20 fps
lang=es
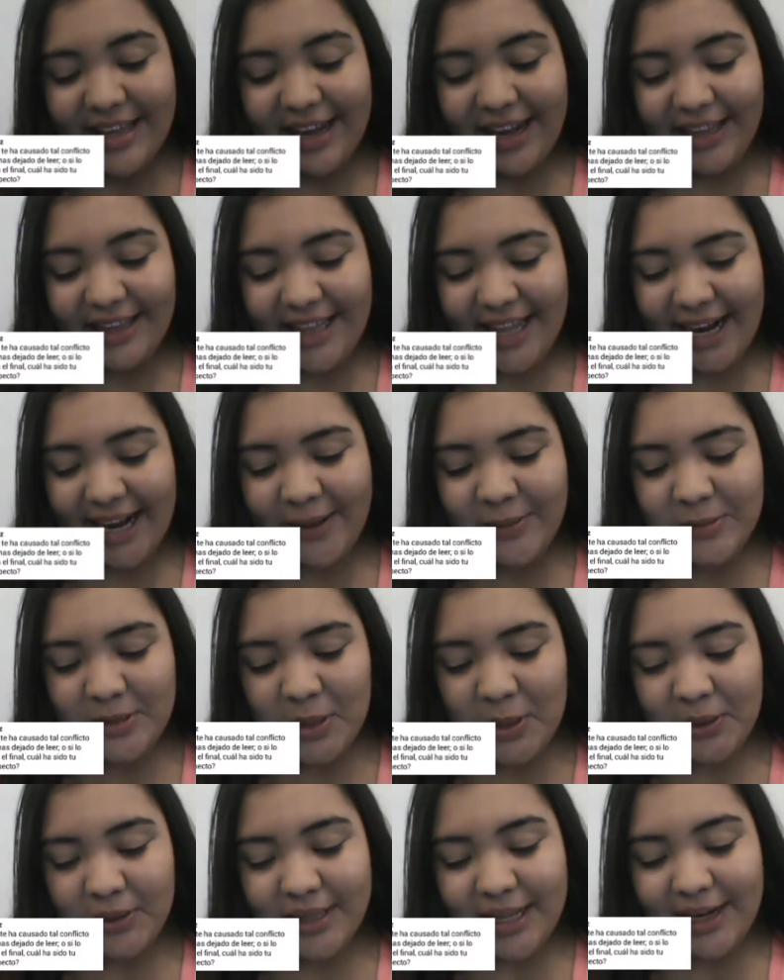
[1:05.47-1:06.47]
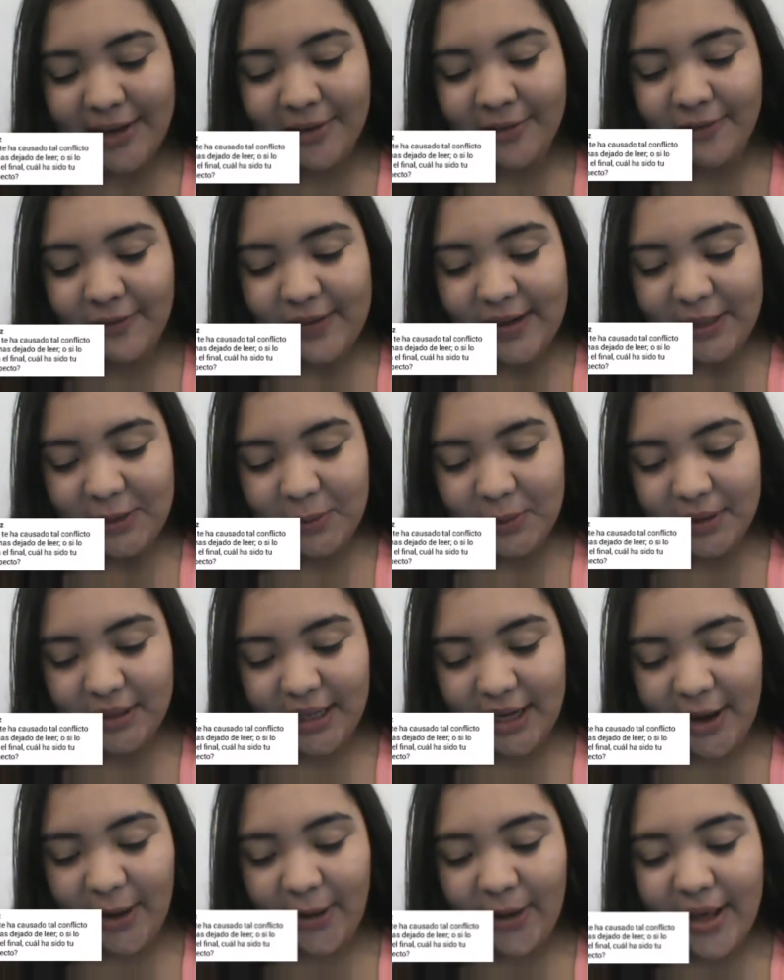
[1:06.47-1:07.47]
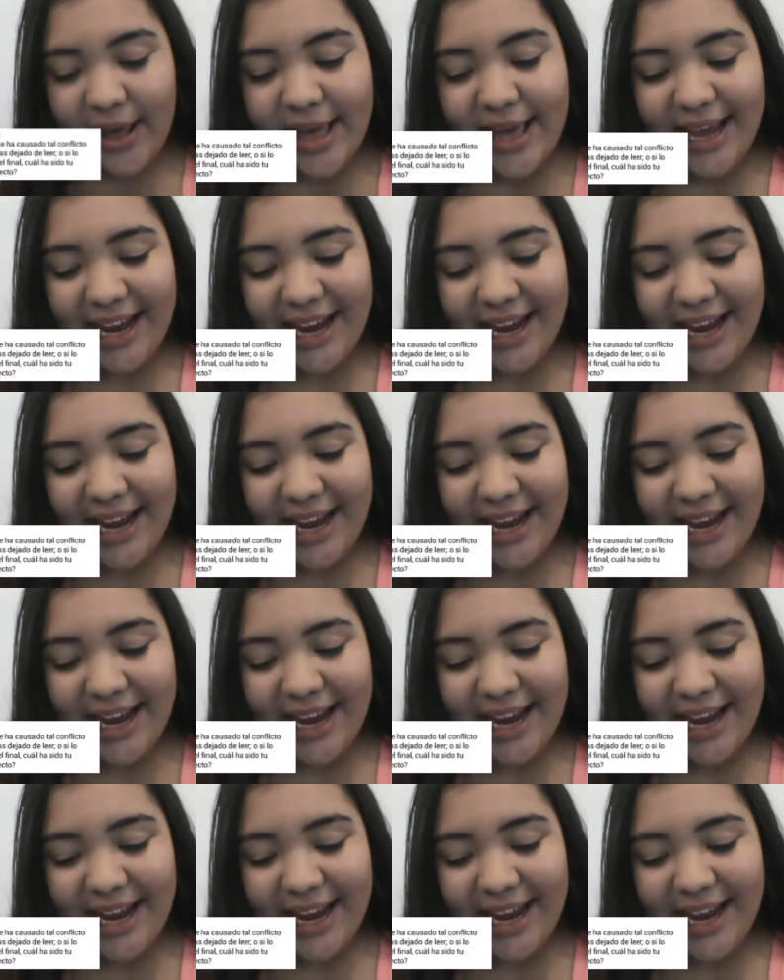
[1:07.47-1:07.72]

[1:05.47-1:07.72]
que te ha causado tal conflicto interior